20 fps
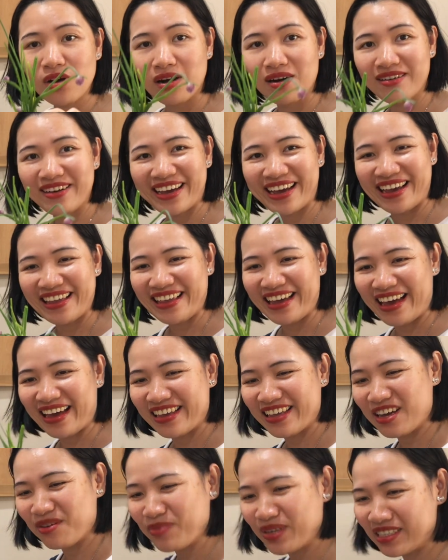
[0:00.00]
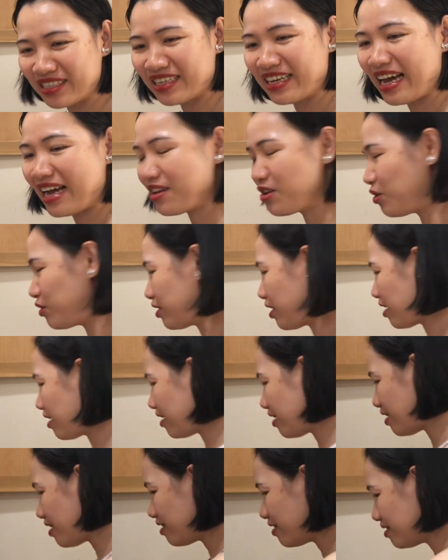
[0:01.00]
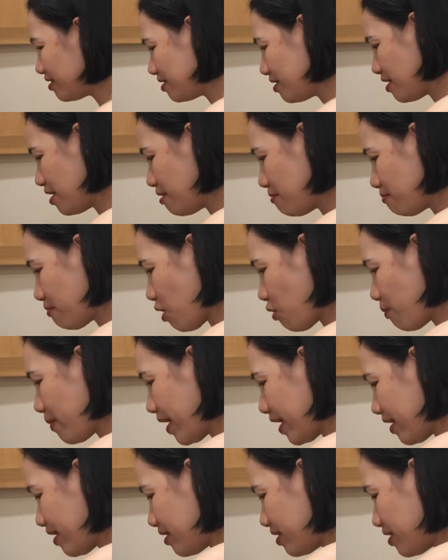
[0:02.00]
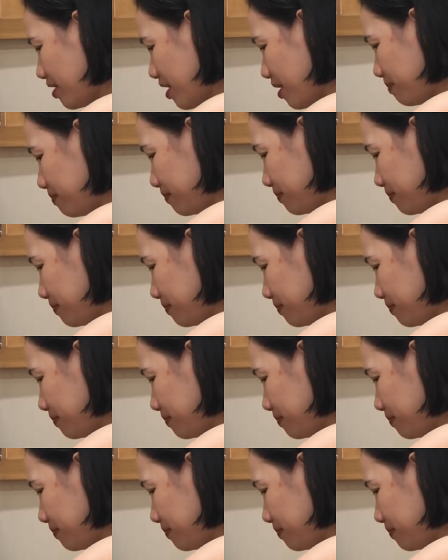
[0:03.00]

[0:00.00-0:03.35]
cơ này cả nhà giờ mình sẽ cắt vô cho nó màu mè cho nó thơm